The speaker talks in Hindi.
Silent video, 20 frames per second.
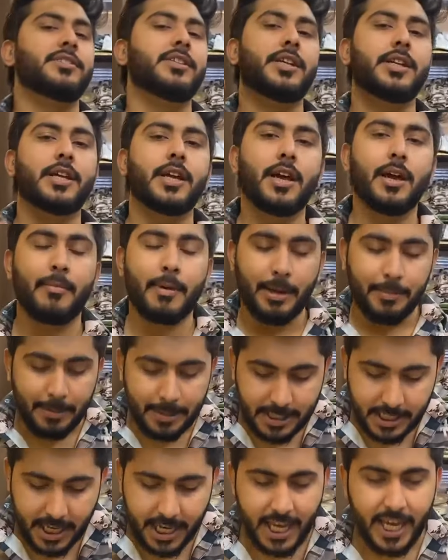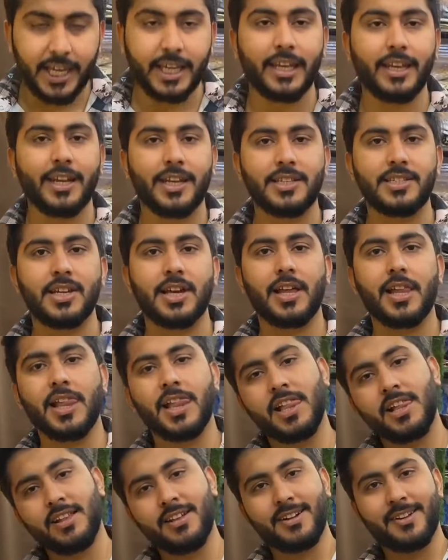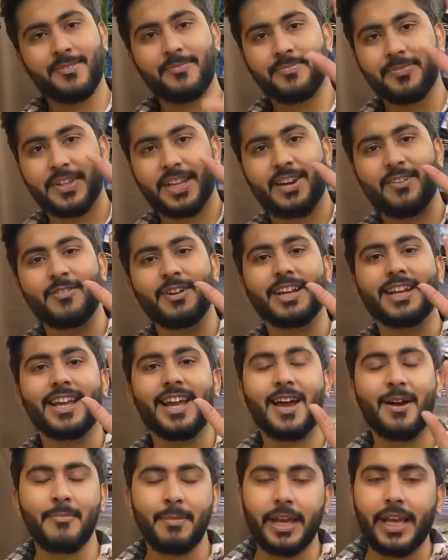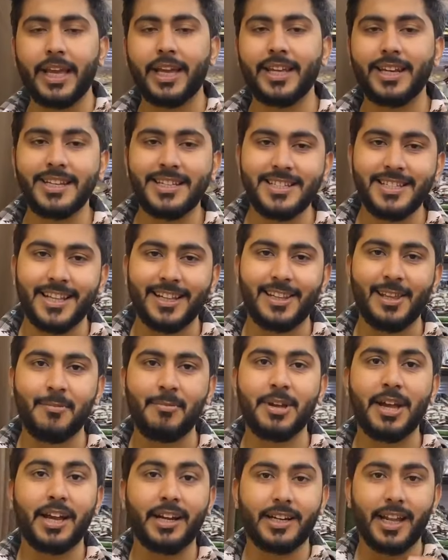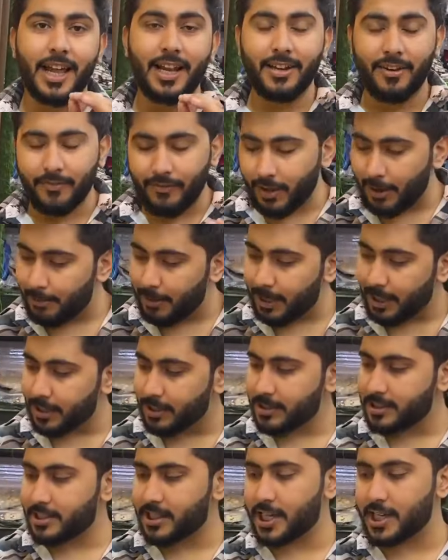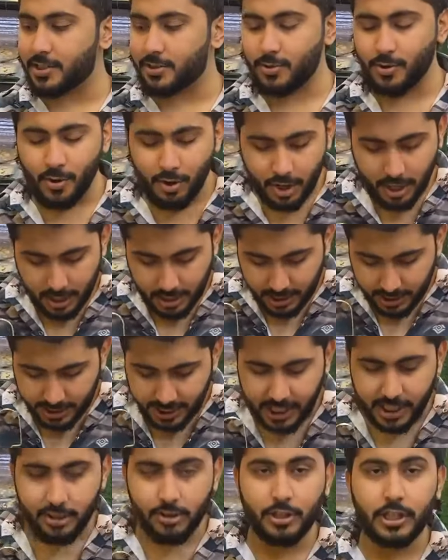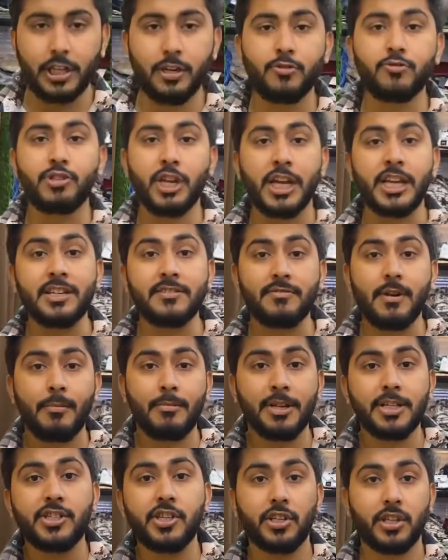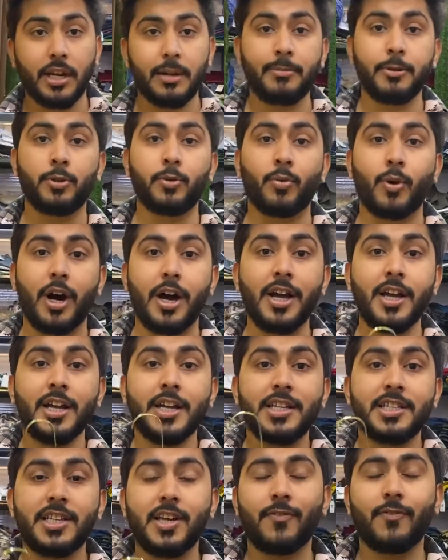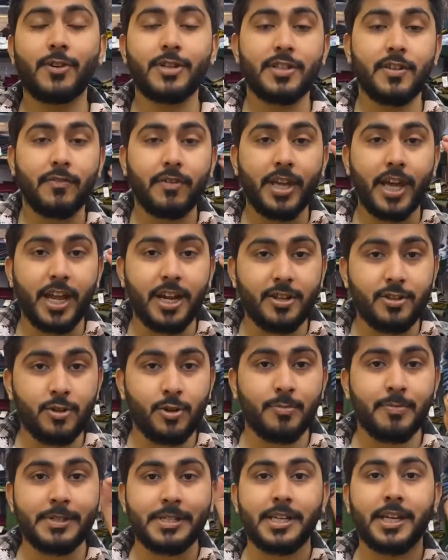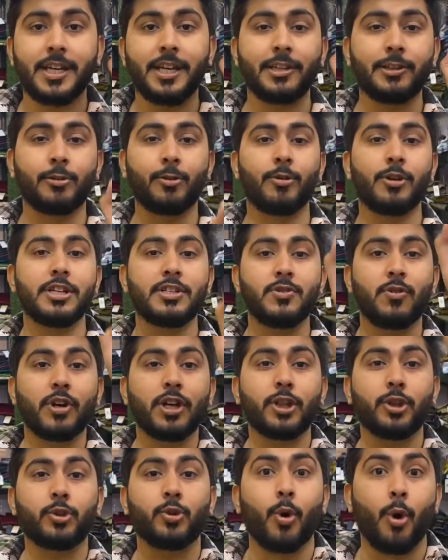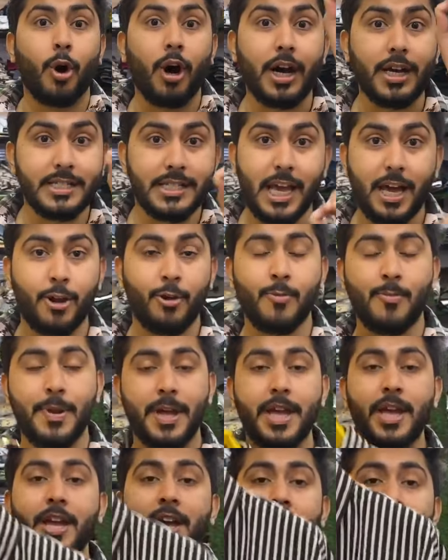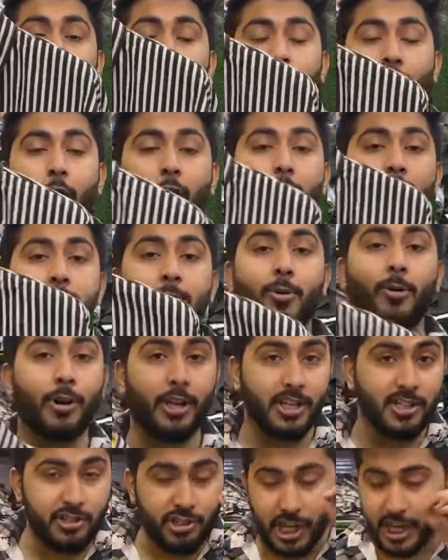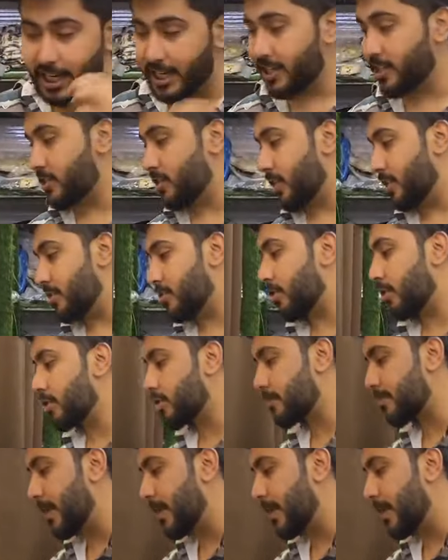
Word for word: भैया हमारे पास हमने खुद अपनी वीडियो में कवर किया है कवर किया हम एक ही रेंज देते हैं भैया इटालियन फैब्रिक छह सौ ये जो दे रहा हूँ चाइनीज फैब्रिक जितना भी दूंगा सिर्फ और सिर्फ ग्यारह सौ रुपए सिंगल दो ले जाओगे दो हजार रुपए दो हजार चाइनीज शर्ट क्या